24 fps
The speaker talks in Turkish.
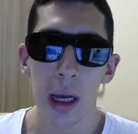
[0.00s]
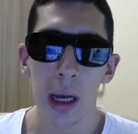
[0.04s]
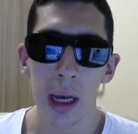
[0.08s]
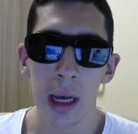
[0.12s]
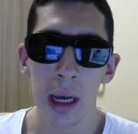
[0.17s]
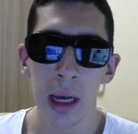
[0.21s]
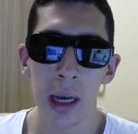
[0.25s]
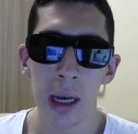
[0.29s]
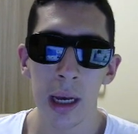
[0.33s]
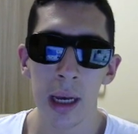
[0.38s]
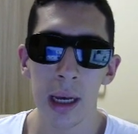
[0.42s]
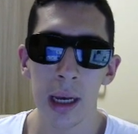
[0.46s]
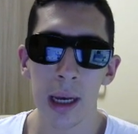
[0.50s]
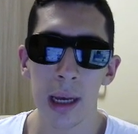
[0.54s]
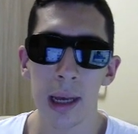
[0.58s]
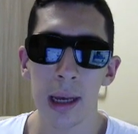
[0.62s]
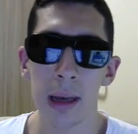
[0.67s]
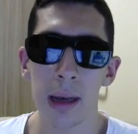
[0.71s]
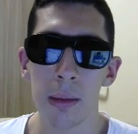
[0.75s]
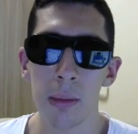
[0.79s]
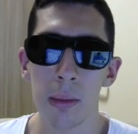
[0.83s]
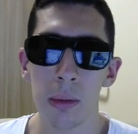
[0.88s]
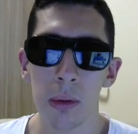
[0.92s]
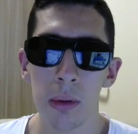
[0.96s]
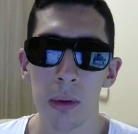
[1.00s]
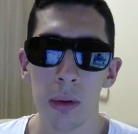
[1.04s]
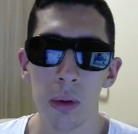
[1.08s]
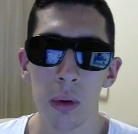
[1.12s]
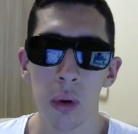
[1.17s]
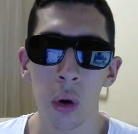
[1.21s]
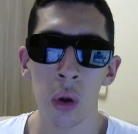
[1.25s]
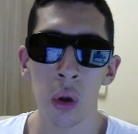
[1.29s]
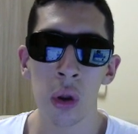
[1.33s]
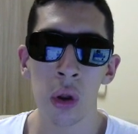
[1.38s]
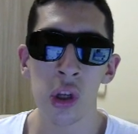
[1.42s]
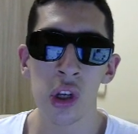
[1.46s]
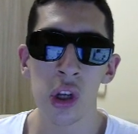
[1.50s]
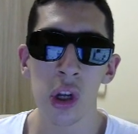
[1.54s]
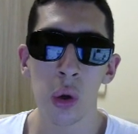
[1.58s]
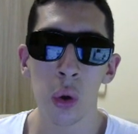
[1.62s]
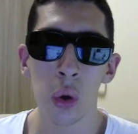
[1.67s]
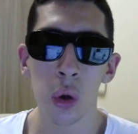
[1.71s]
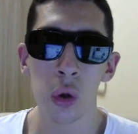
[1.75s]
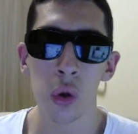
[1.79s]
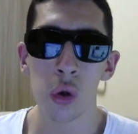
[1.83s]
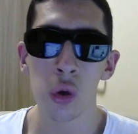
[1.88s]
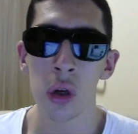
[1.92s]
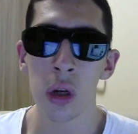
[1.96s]
E, onun dışında
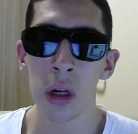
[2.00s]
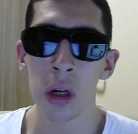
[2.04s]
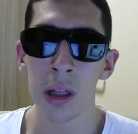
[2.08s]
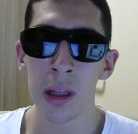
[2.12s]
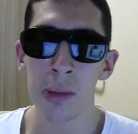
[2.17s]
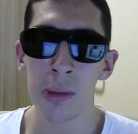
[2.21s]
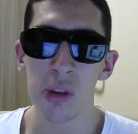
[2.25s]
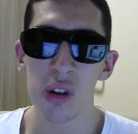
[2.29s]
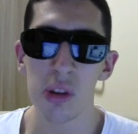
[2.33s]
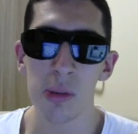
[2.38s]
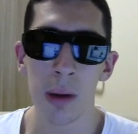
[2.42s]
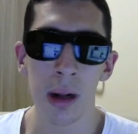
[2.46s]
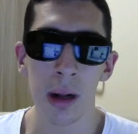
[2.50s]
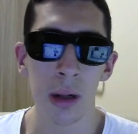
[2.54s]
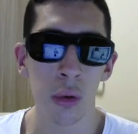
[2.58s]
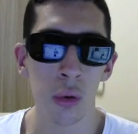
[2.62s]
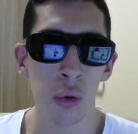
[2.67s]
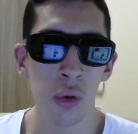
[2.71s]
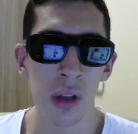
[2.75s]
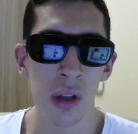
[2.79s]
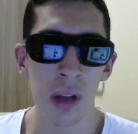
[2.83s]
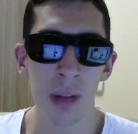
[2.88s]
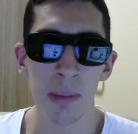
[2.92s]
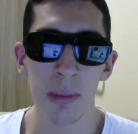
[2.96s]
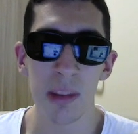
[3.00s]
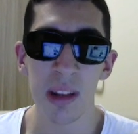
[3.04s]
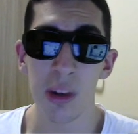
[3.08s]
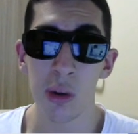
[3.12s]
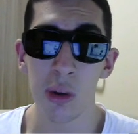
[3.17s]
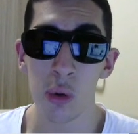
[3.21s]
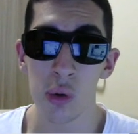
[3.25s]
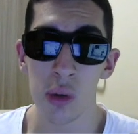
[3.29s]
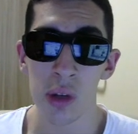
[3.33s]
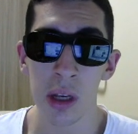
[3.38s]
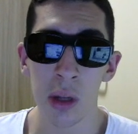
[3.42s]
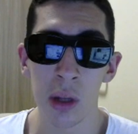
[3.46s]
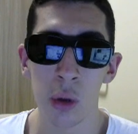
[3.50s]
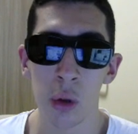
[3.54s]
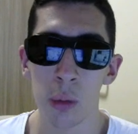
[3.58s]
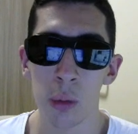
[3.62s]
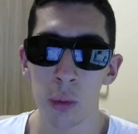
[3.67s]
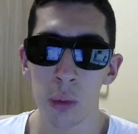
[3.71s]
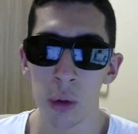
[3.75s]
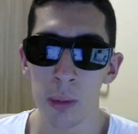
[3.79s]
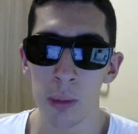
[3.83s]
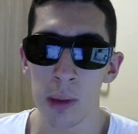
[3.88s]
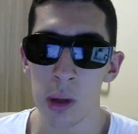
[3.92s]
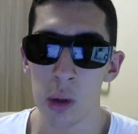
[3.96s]
kondisyon alın demiştim 600'den 1200'e gidiyor
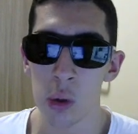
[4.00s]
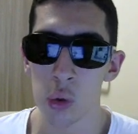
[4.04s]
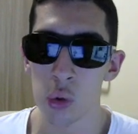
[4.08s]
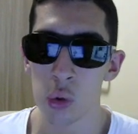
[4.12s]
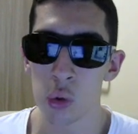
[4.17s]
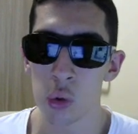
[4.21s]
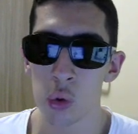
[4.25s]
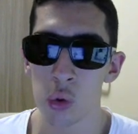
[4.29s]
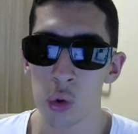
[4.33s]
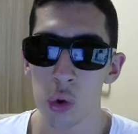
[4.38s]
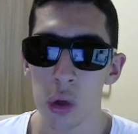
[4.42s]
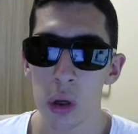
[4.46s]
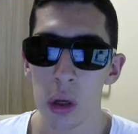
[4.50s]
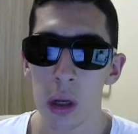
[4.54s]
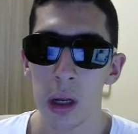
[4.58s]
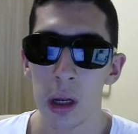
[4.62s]
bunu biliyorsunuz.